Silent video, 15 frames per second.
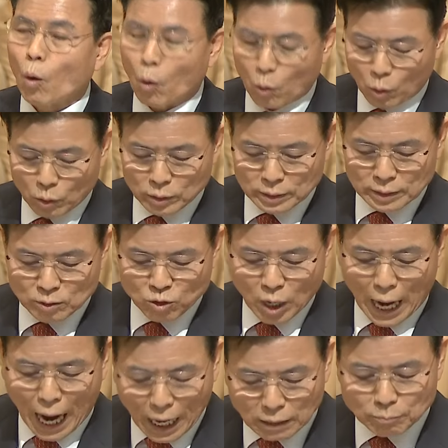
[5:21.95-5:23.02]
天使を
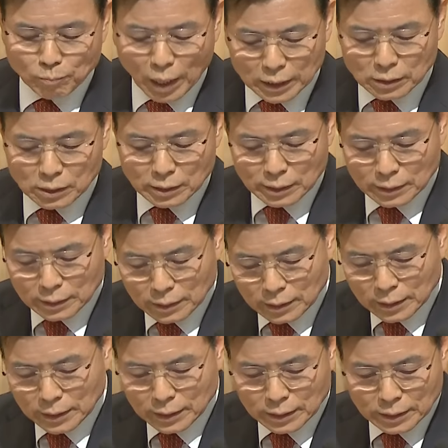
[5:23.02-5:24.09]
掘ることもでき
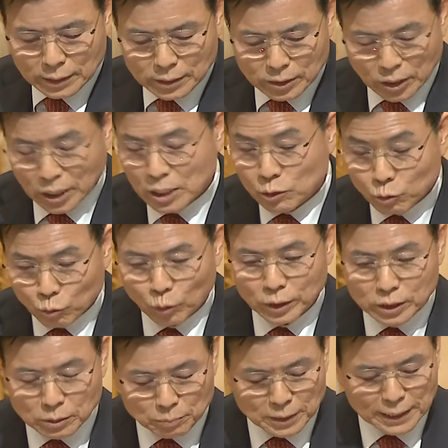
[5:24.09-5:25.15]

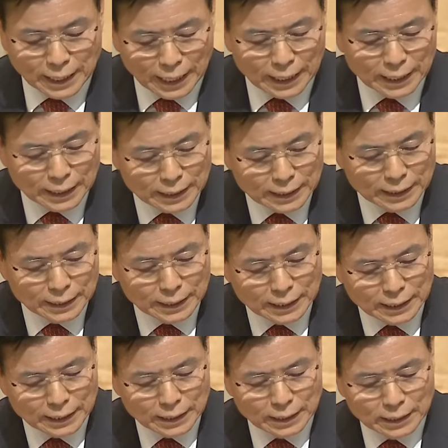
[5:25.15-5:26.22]
悪魔を掘る
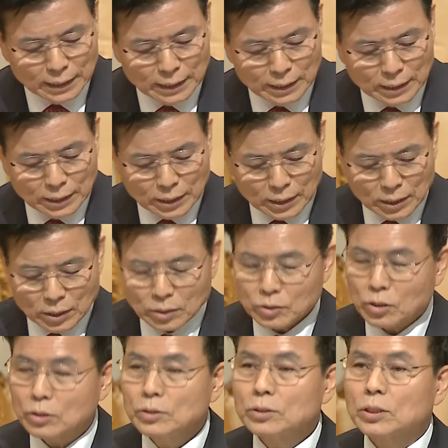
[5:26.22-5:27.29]
こともできるからで
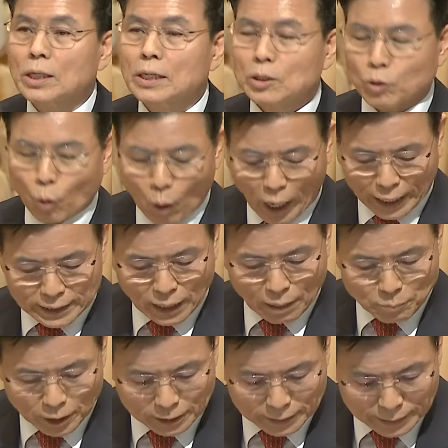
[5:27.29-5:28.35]
す
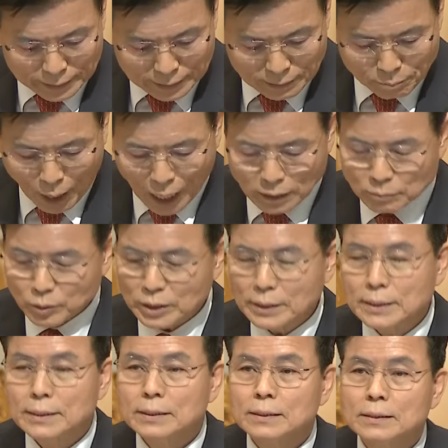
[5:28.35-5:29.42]
天使を掘れ
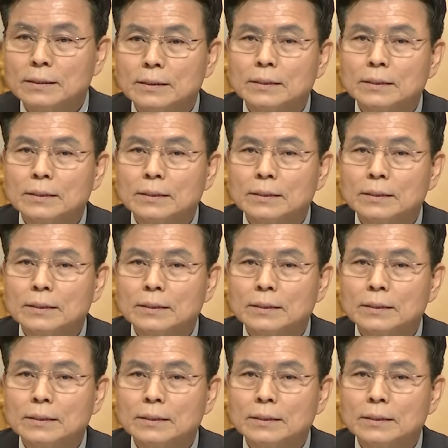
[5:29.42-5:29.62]
ば